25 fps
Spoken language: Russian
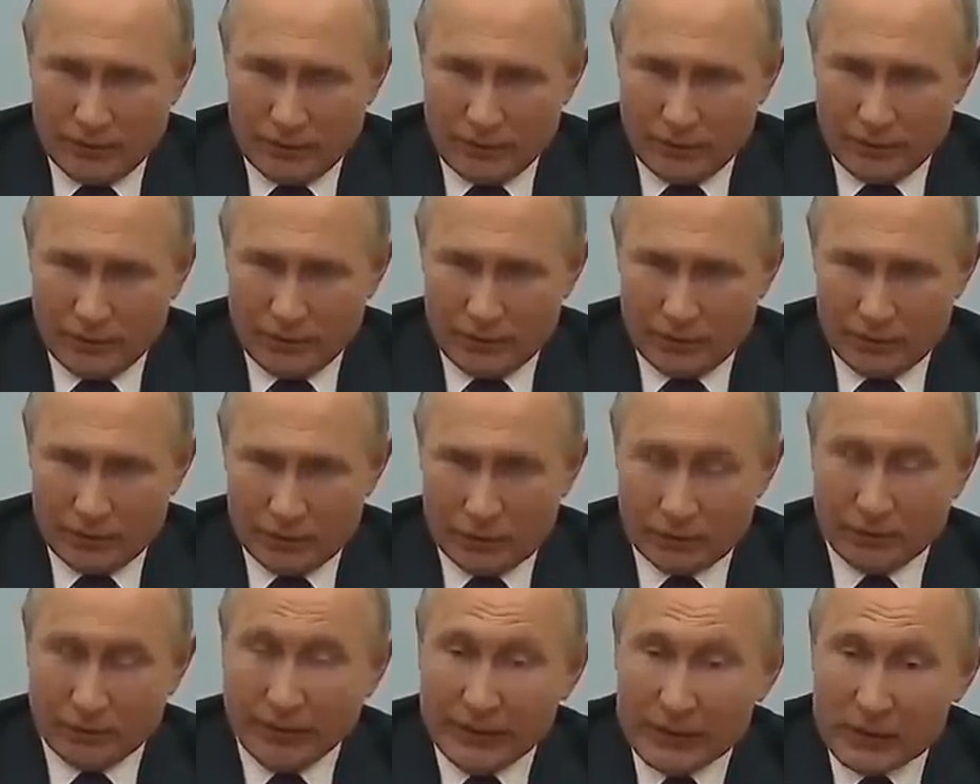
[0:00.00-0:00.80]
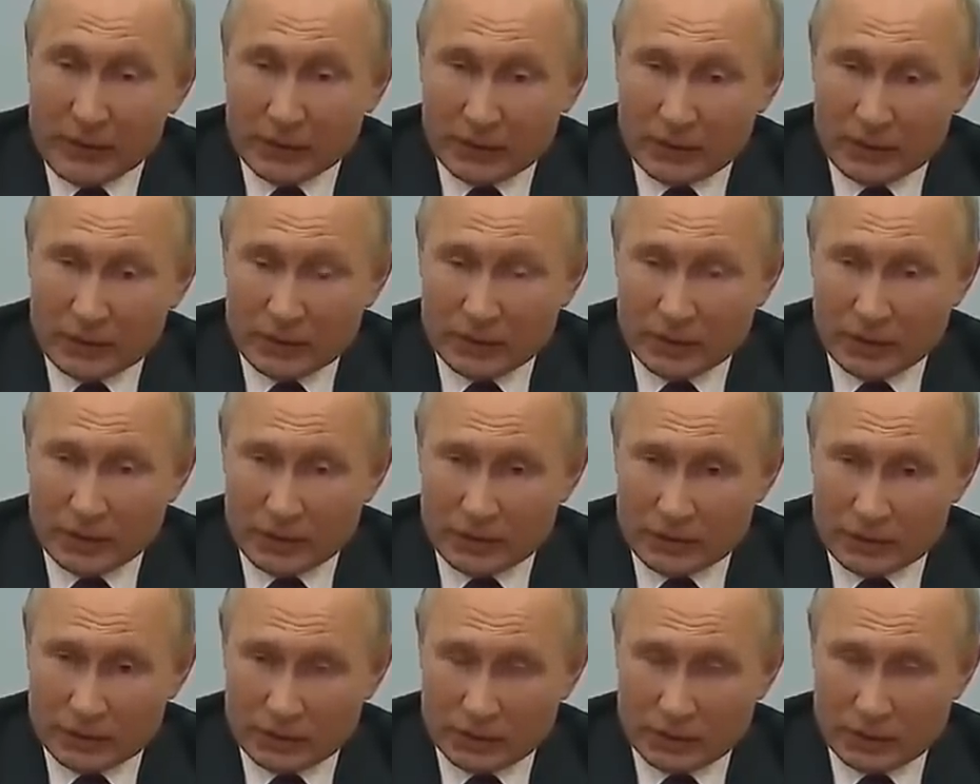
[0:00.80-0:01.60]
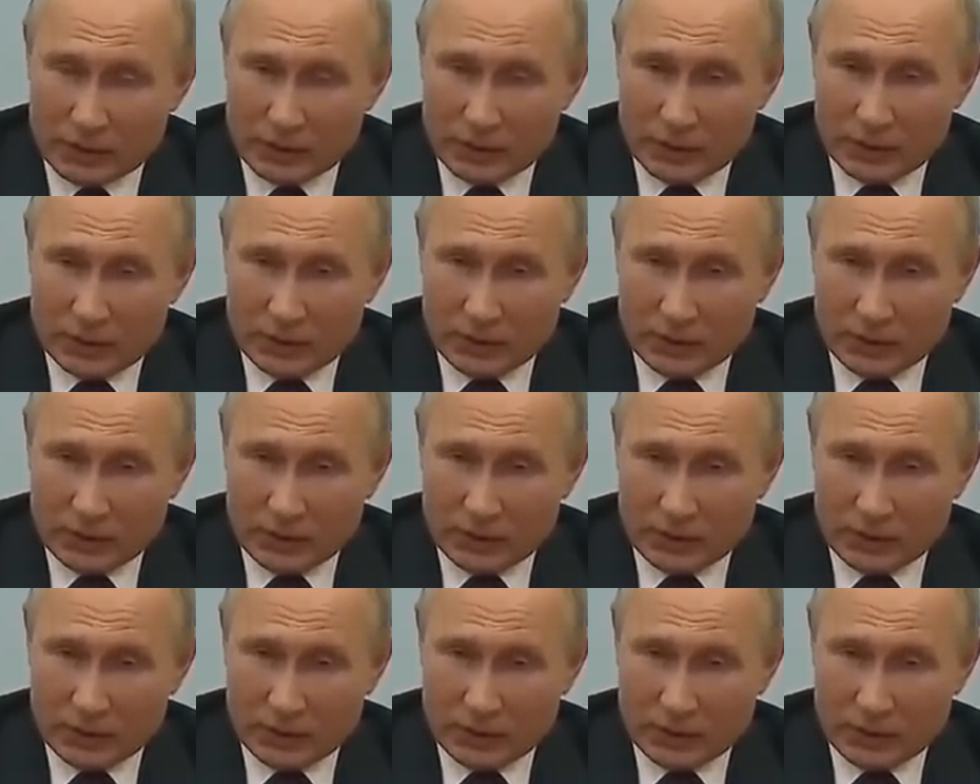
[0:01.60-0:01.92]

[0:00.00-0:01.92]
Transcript: в своих интересах